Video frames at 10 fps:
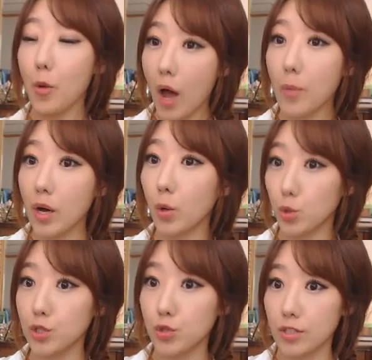과부하가
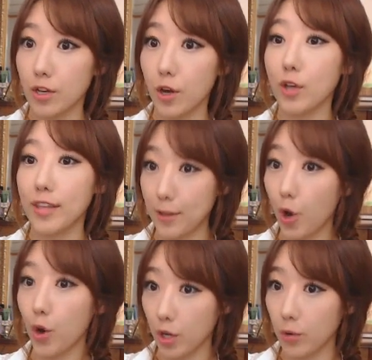오실 수 있어요. 단어
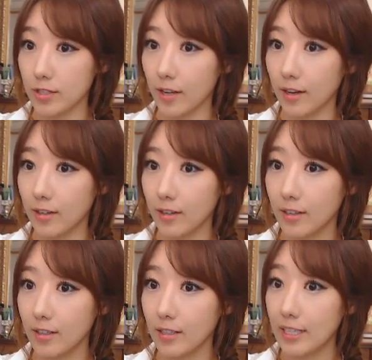어려웠어요.
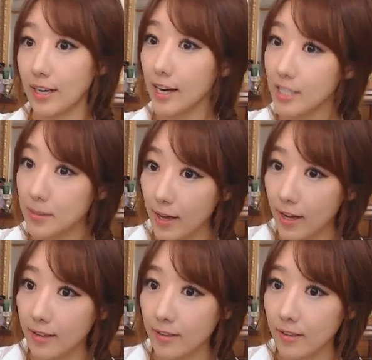
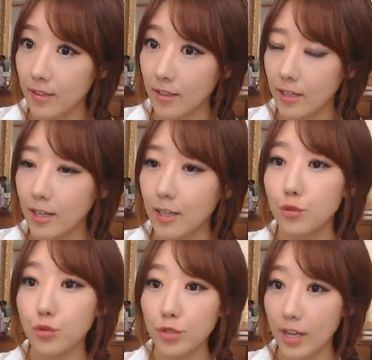하지만
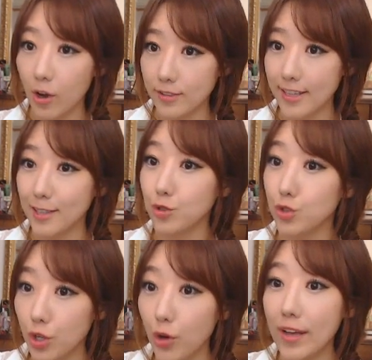우리 역사의
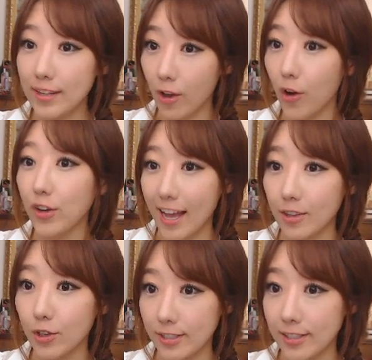중요한 영어
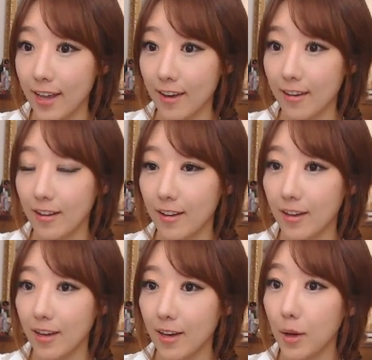단어들이에요.
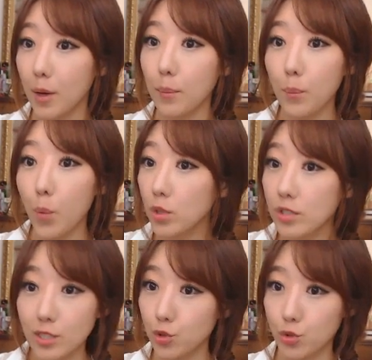
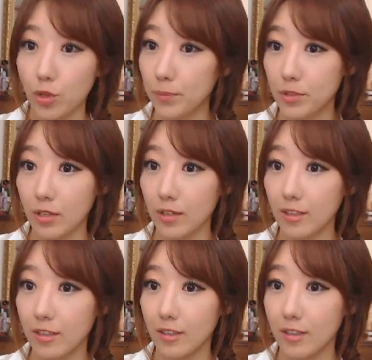모르실 순 없어요.
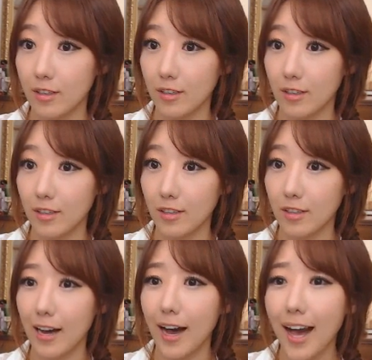
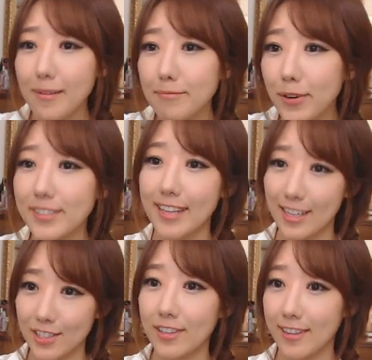한 번은
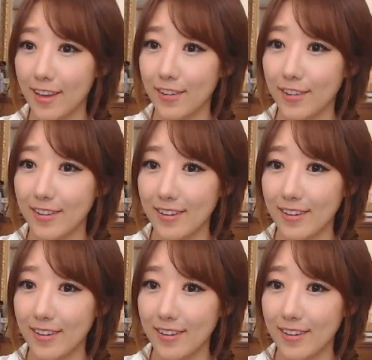아셔야 돼요.